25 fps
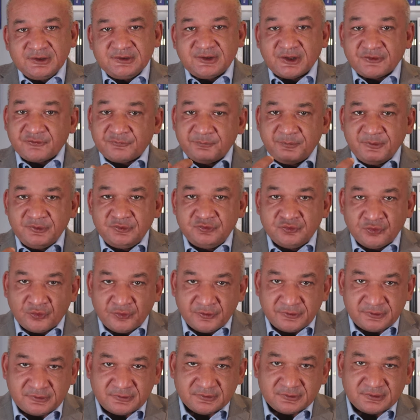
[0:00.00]
Das
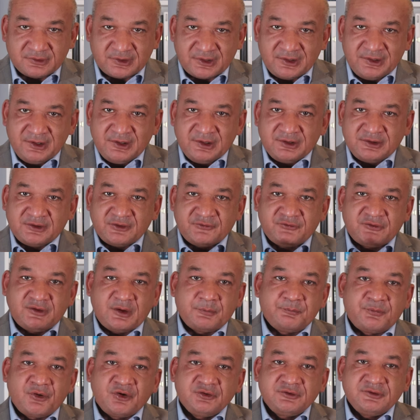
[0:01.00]
bedeutet, dass
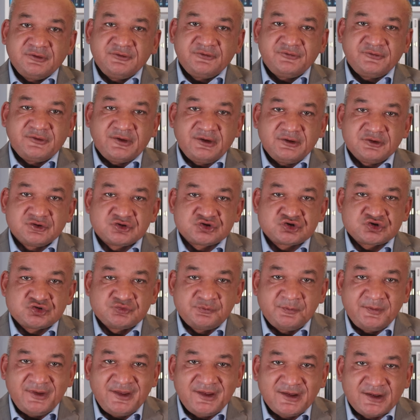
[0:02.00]
der potenzielle
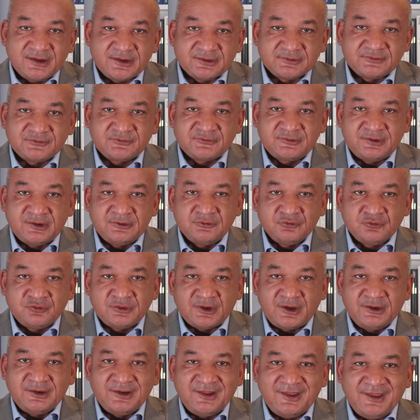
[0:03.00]
Schmerz, der
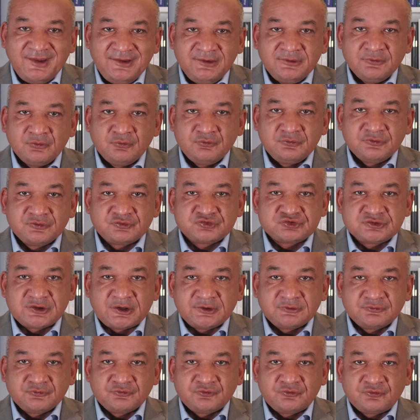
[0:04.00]
durch eine Änderung des
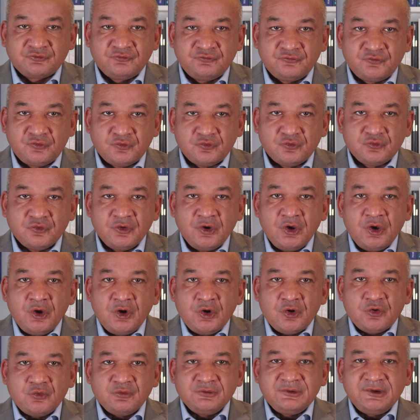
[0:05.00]
Status quo
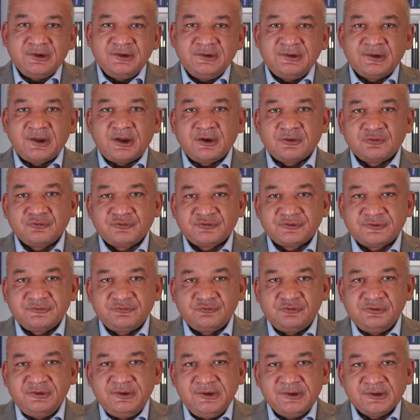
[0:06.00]
und den daraus
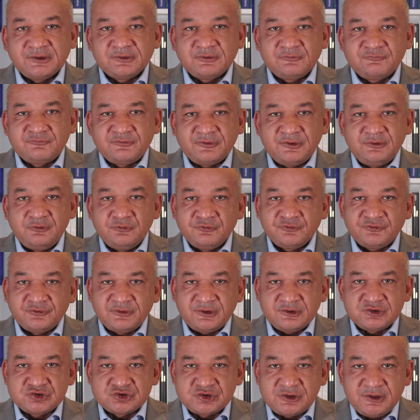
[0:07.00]
resultierenden Verlust
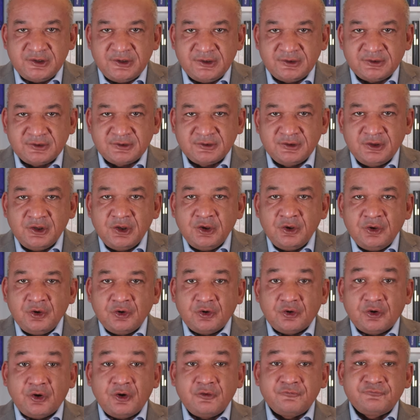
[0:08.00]
entsteht,
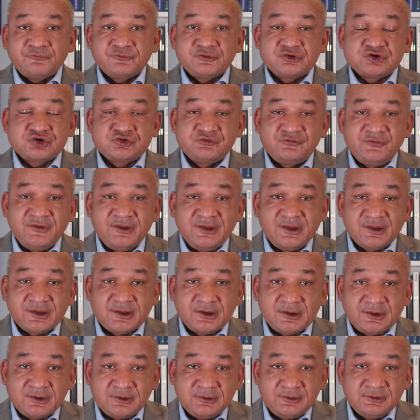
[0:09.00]
oft
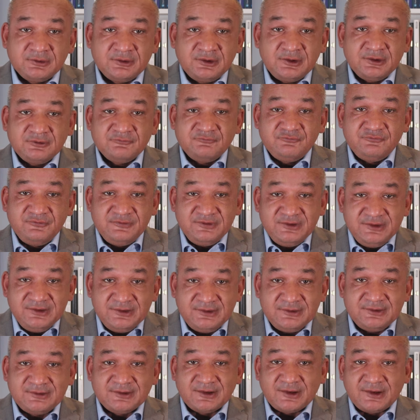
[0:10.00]
schwerer
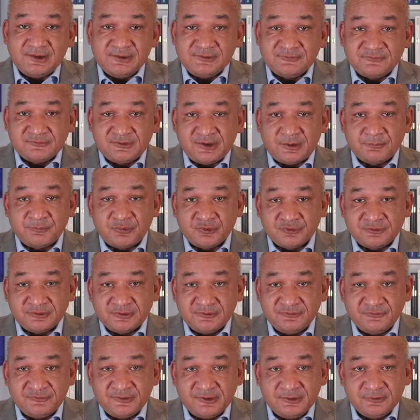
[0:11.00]
wiegt als der
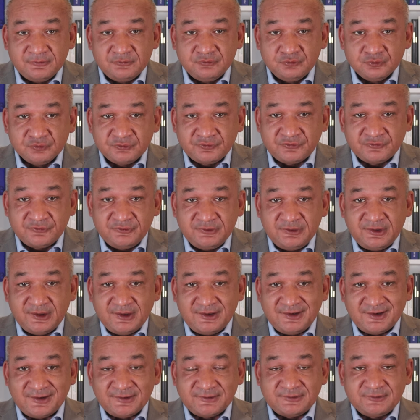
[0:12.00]
potenzielle Nutzen der
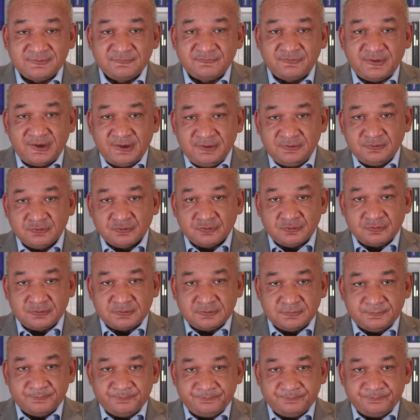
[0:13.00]
gleichen Veränderung.